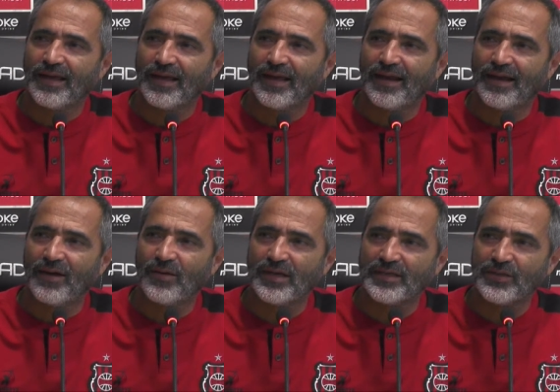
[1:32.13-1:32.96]
é legal
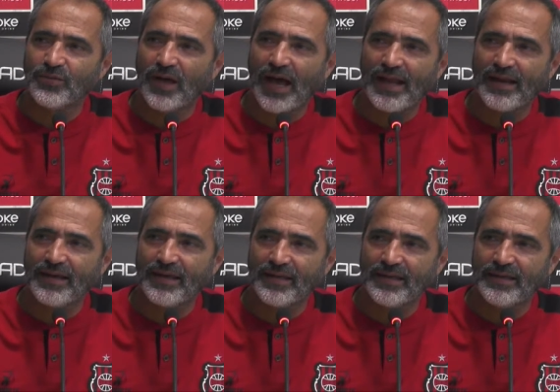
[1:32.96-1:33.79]
que às vezes o cara
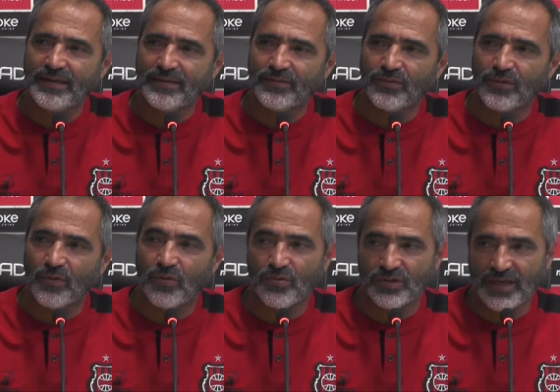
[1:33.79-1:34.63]
que.
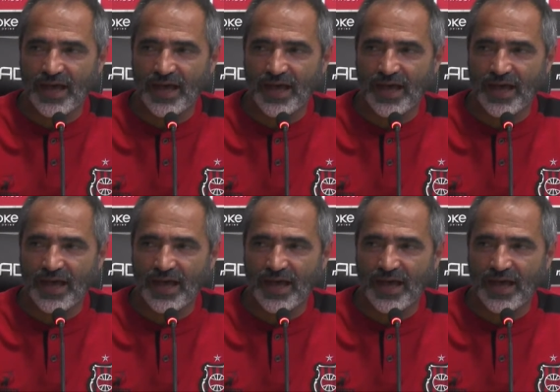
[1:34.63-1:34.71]
Os